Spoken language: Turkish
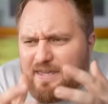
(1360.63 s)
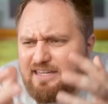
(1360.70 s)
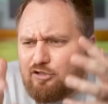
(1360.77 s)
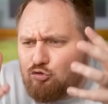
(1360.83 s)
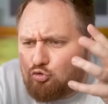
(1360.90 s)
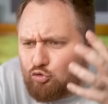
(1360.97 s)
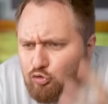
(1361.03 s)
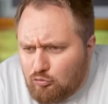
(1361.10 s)

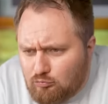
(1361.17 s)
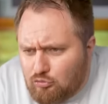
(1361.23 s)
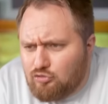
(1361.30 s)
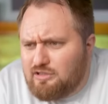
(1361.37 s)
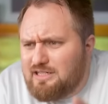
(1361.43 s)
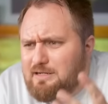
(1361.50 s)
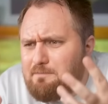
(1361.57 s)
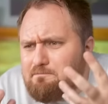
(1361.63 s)
Peki tüm
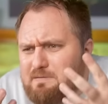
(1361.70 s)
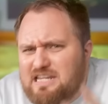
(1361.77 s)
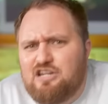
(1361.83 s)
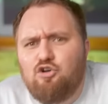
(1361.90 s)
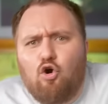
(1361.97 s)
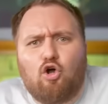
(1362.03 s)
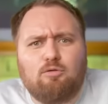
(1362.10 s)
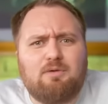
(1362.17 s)
bunları
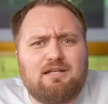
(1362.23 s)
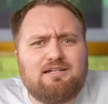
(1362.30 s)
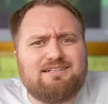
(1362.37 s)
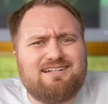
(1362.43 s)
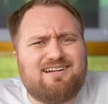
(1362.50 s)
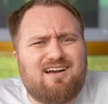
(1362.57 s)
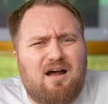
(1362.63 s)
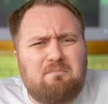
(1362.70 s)
biliyor
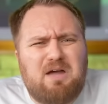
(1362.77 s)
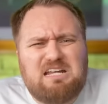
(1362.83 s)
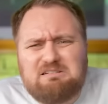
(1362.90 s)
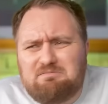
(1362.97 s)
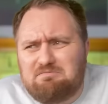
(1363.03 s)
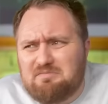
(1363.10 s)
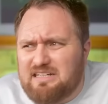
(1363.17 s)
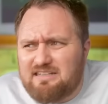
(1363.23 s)
olmalarına
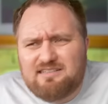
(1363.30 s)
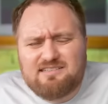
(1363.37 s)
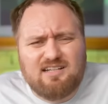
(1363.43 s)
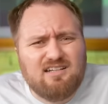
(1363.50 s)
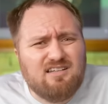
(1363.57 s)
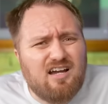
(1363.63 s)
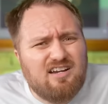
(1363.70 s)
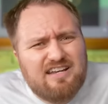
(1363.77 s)
rağmen
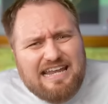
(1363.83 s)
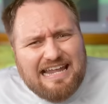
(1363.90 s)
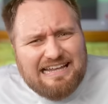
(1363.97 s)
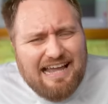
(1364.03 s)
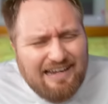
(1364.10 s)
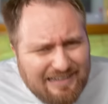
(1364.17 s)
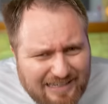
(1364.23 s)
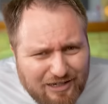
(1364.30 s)
insanlar
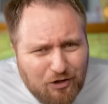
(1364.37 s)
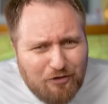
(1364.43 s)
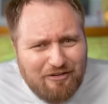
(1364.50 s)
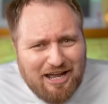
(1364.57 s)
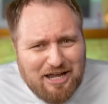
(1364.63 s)
neden kilo